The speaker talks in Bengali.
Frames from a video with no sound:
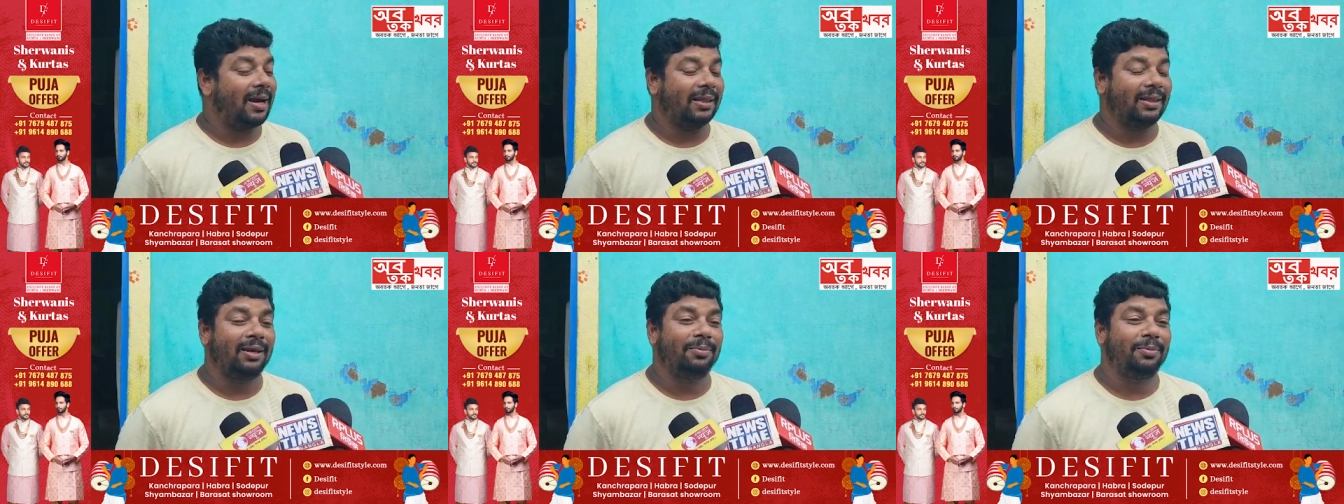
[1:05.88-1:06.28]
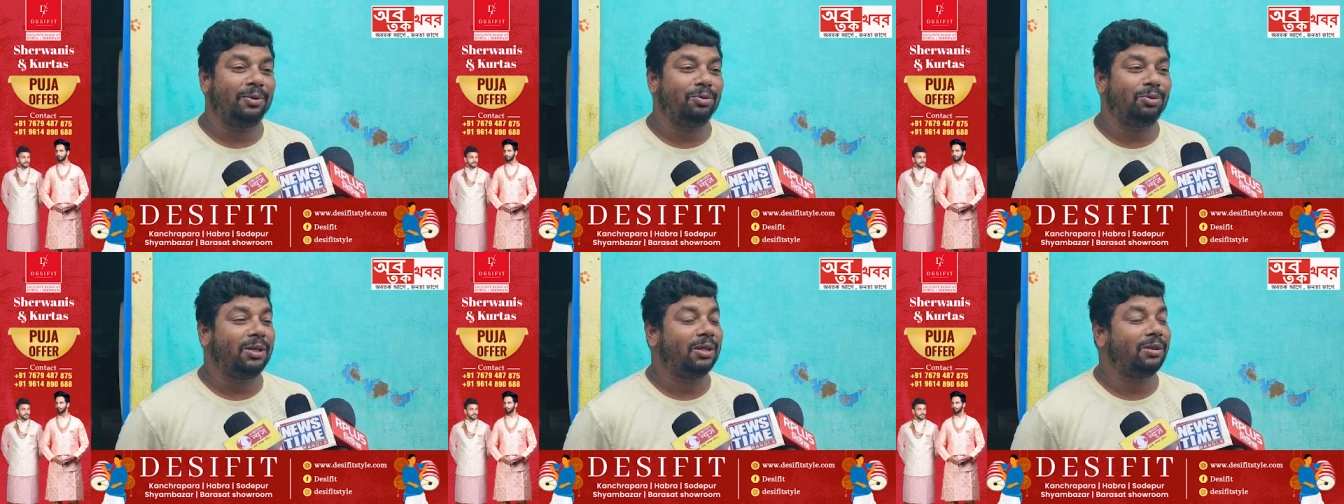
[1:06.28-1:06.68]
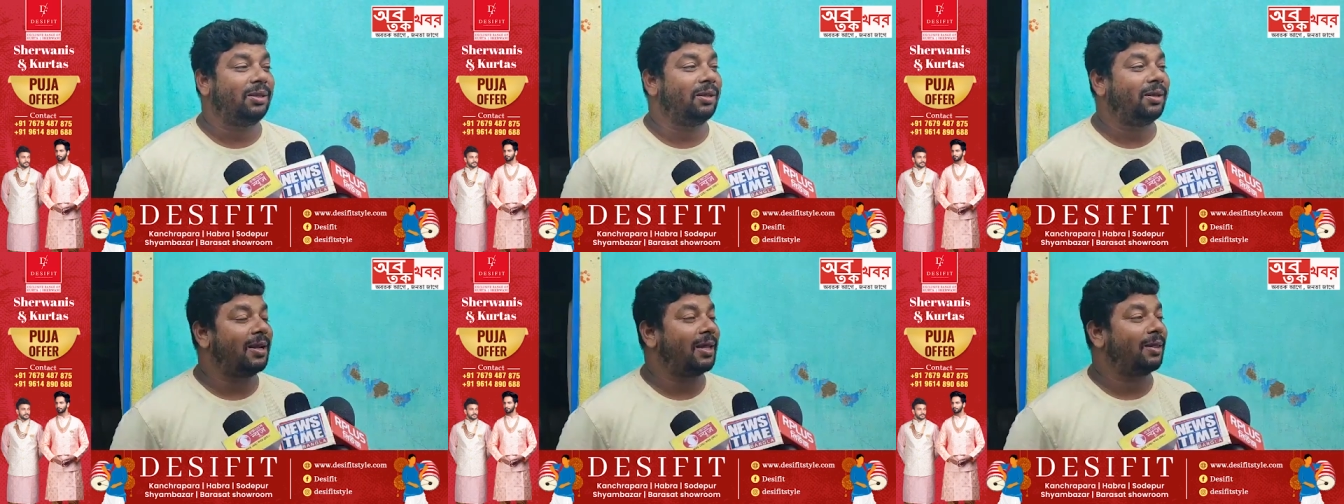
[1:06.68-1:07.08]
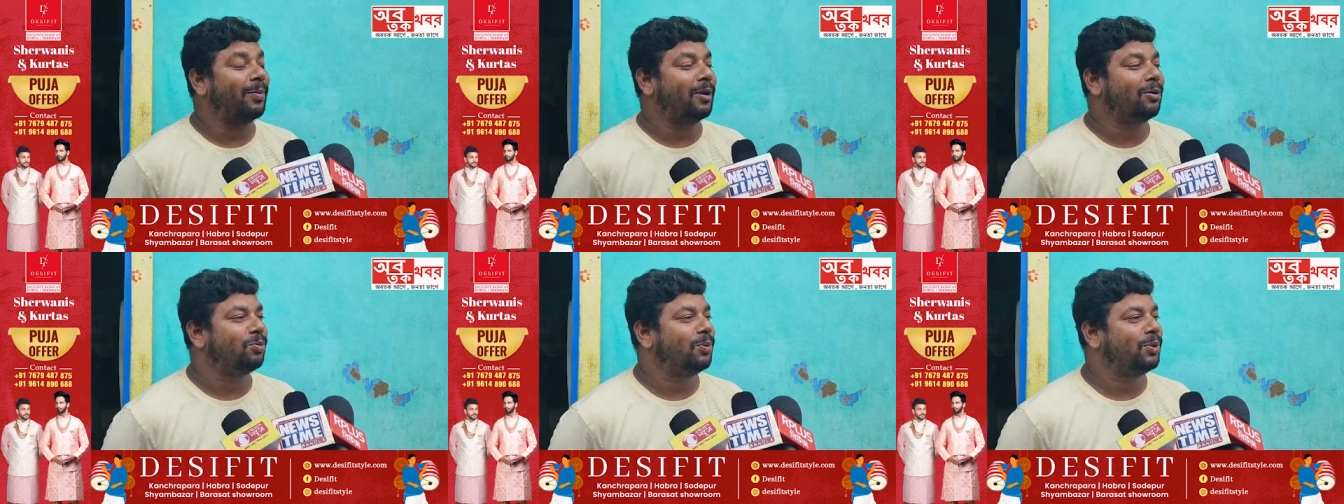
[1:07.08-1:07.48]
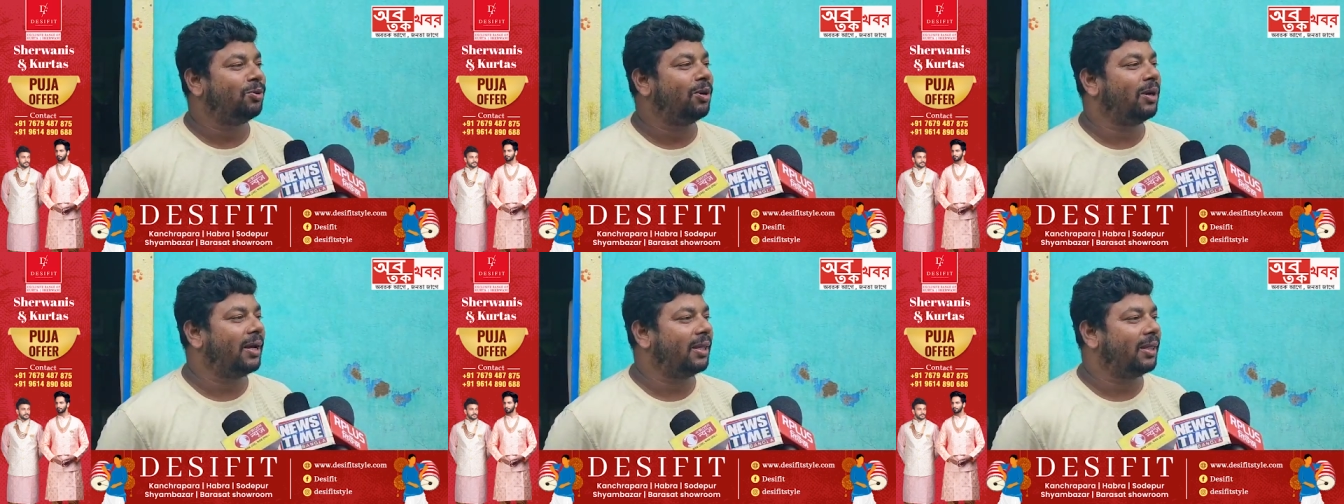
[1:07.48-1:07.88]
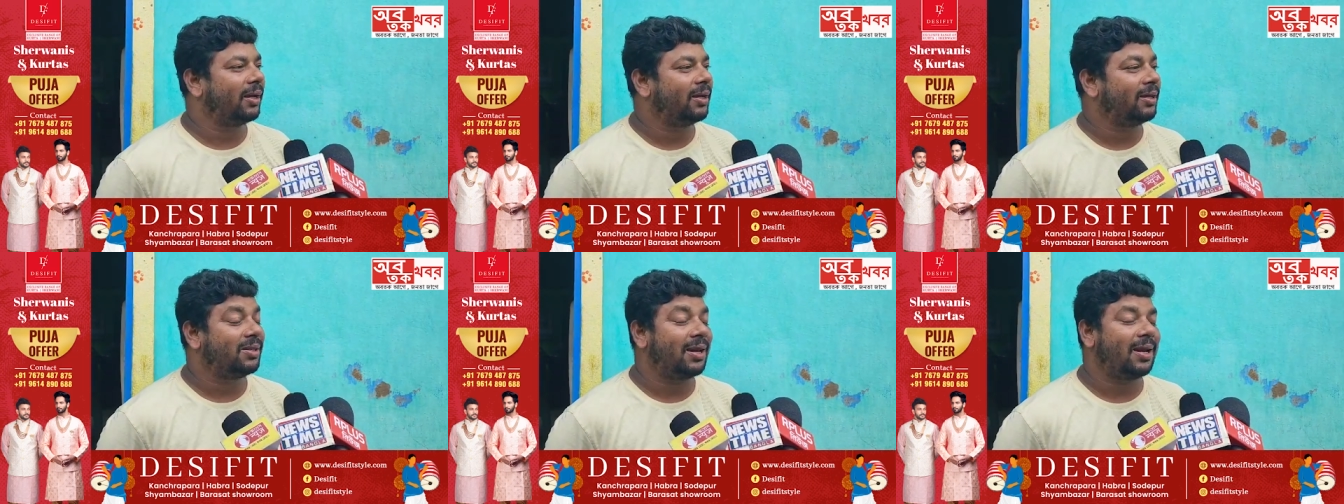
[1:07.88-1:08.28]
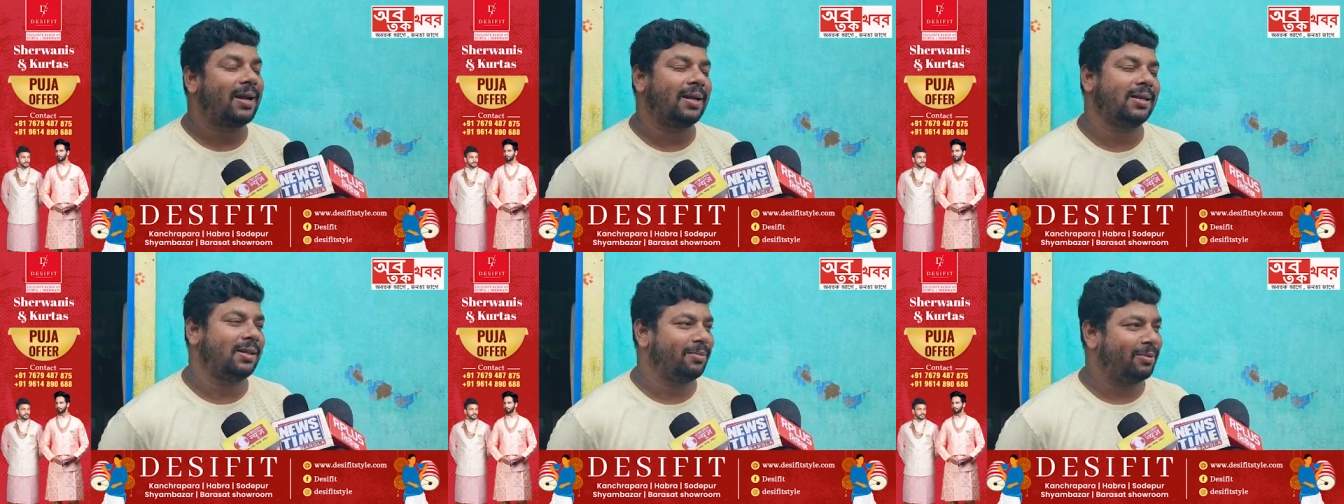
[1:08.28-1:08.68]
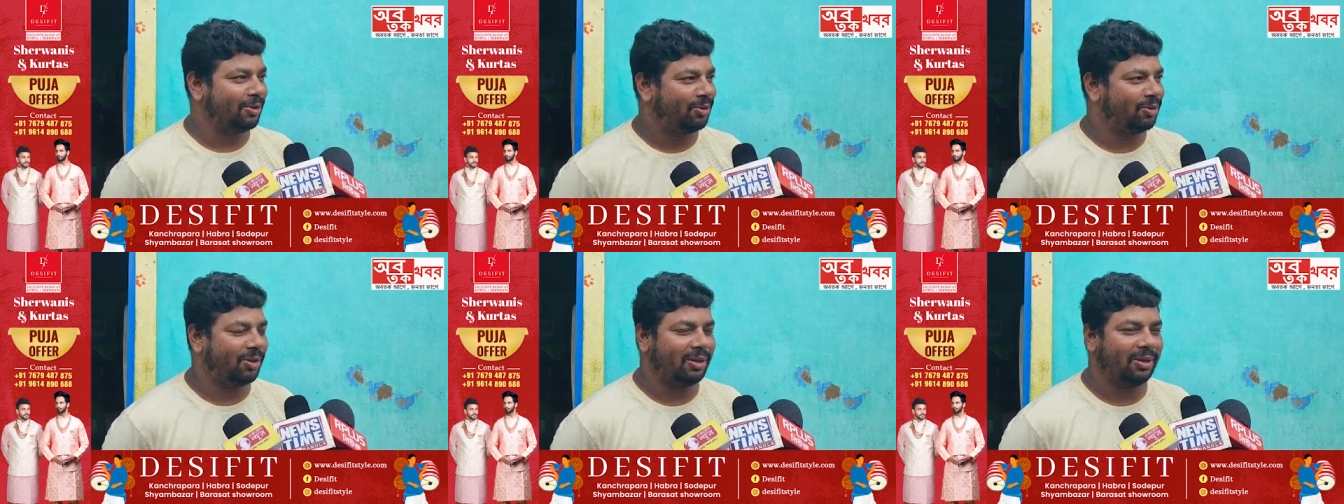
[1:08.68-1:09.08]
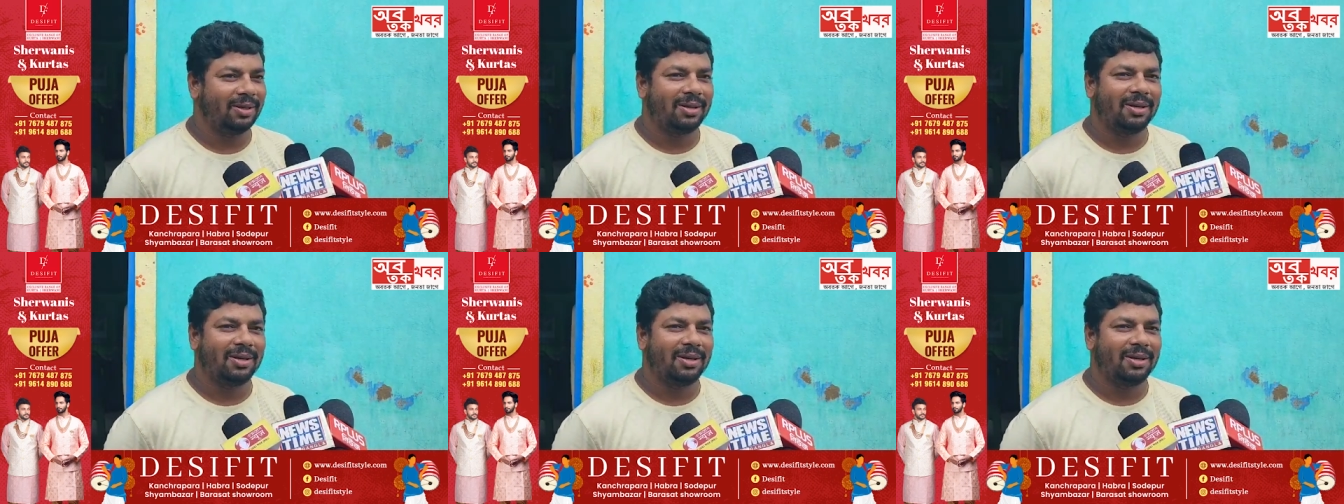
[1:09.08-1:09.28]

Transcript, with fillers: কাদের বিরুদ্ধে দিনরাত মানুষ পিছনে লেগে থাকে যারা কাজের মানুষ হয়